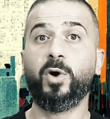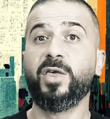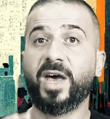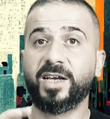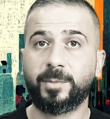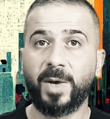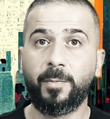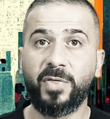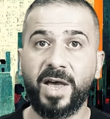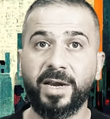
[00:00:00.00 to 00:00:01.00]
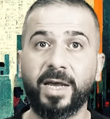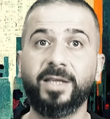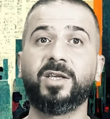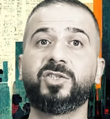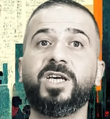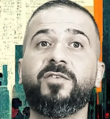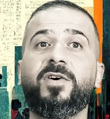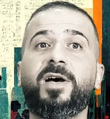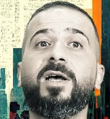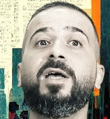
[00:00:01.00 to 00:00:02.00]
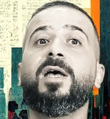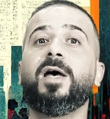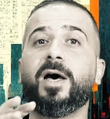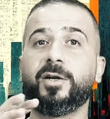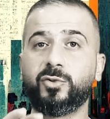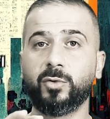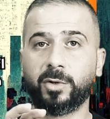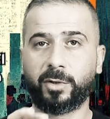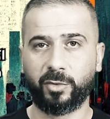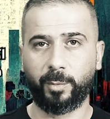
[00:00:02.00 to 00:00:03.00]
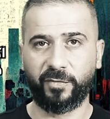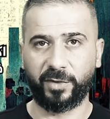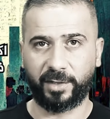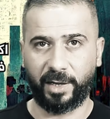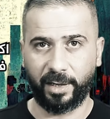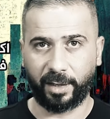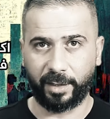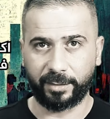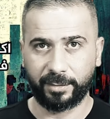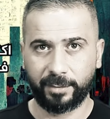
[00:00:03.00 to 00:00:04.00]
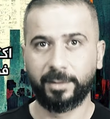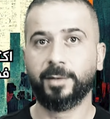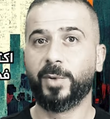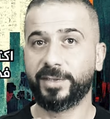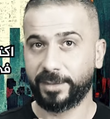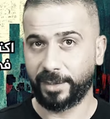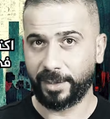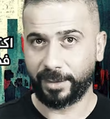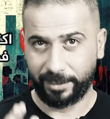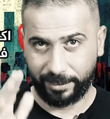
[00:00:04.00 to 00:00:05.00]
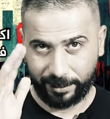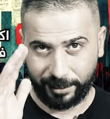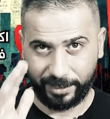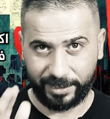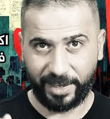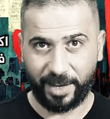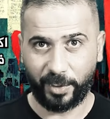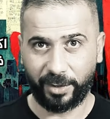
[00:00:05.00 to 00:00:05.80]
وإذا أسباب ثانية أنت شايفها أرجوك اكتب لي في التعليقات بس هيك سلام